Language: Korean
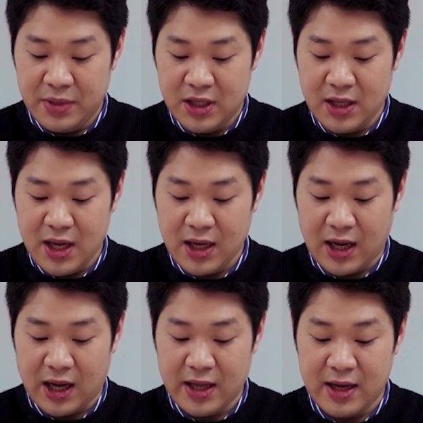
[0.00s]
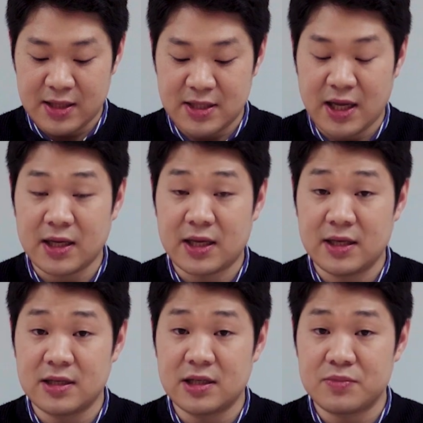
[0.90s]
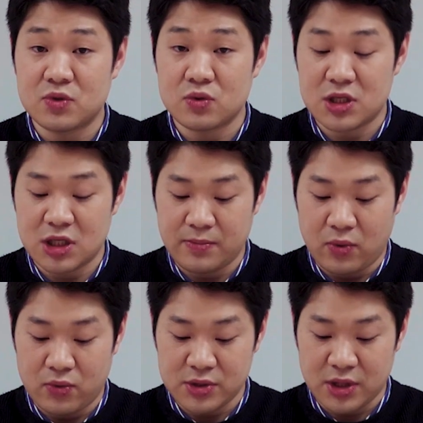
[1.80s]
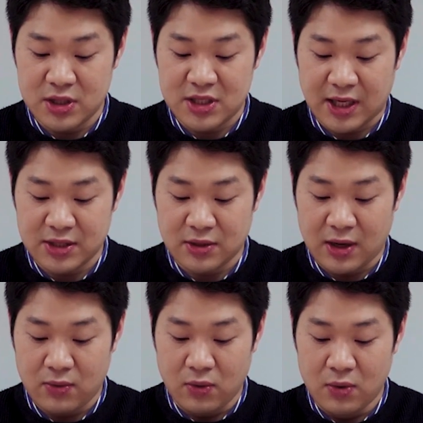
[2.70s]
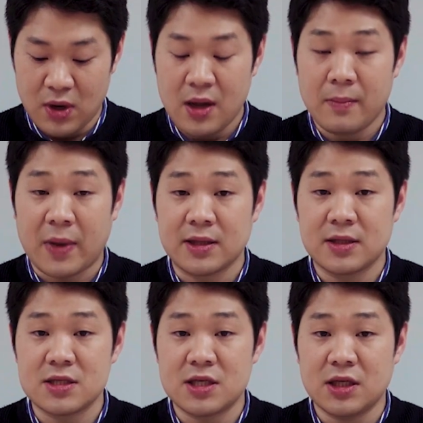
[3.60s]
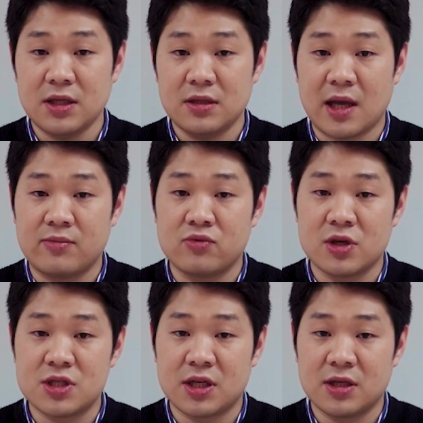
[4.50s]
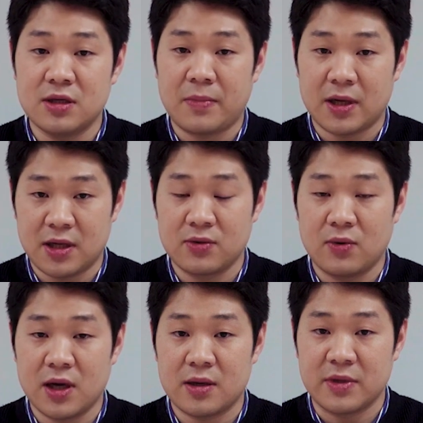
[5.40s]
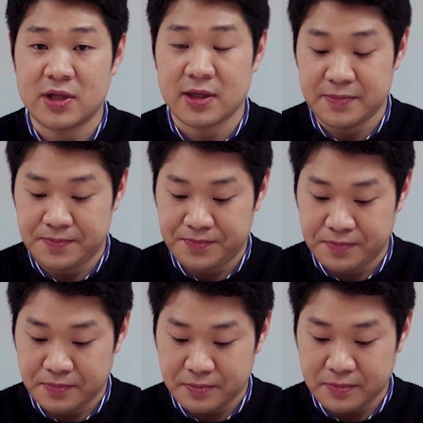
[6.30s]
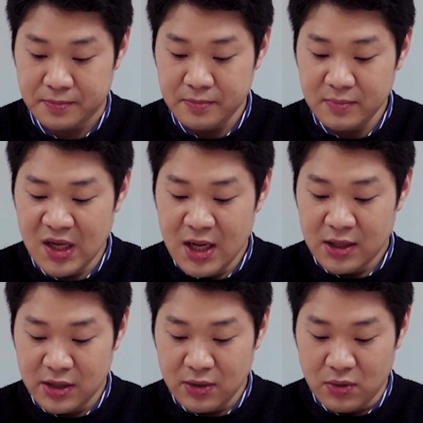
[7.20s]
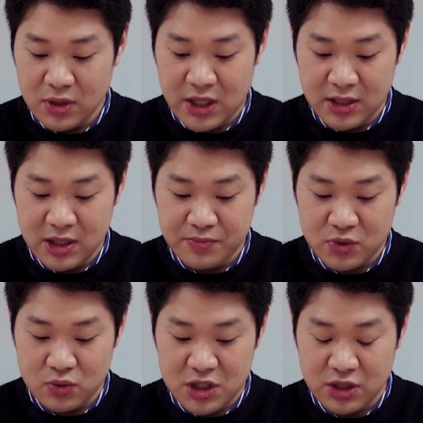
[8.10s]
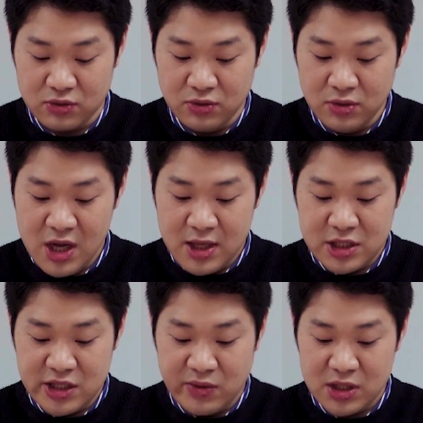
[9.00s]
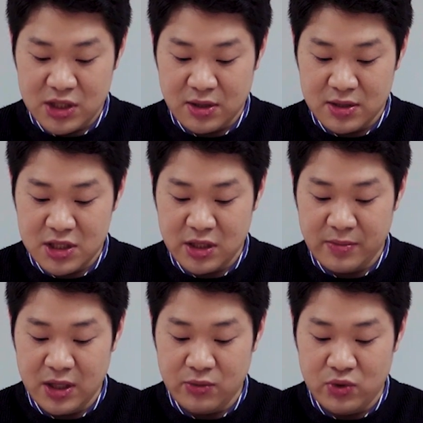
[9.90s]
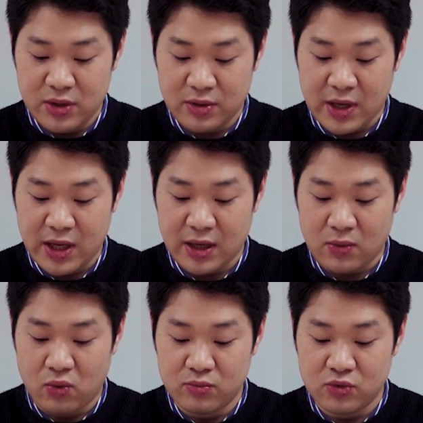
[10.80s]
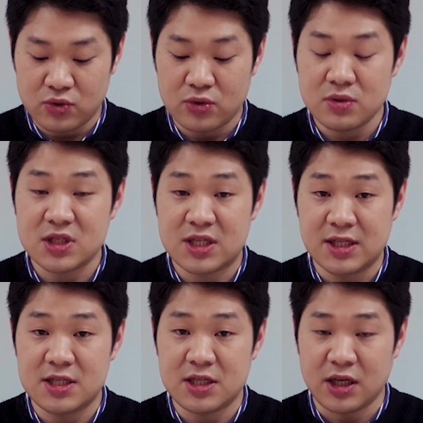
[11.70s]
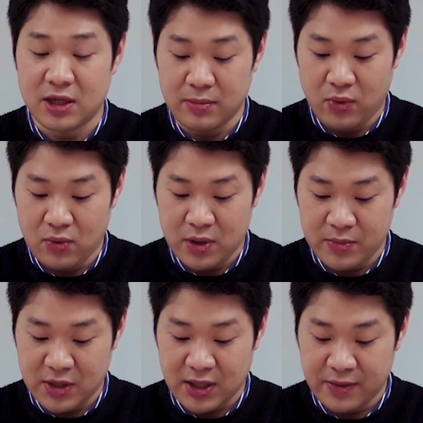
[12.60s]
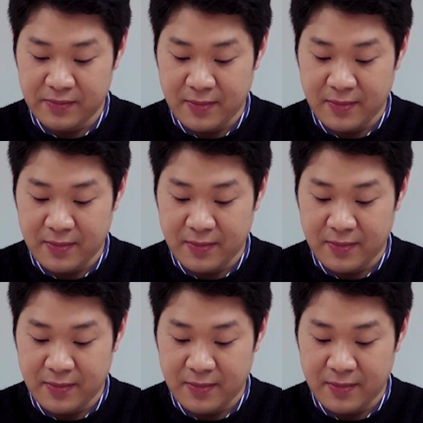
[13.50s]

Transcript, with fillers: 피해 가해 학생 긴급 조치 보고서를 작성하고 반드시 내부 결재를 받아 놓아야 합니다. 그리고 긴급 조치 후 지원청 심의위원회에 공문으로 즉시 보고합니다.